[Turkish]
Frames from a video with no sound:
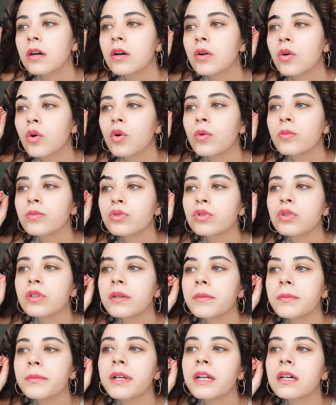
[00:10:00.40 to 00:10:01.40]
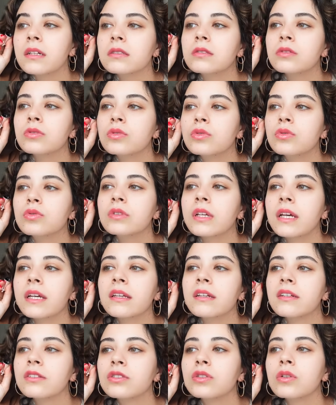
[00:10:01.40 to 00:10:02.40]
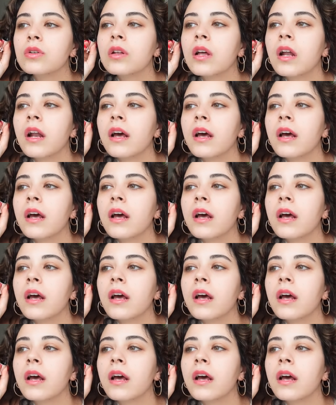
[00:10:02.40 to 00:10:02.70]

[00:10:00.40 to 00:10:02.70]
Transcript: Komşularım biraz yüksek yaşıyorlar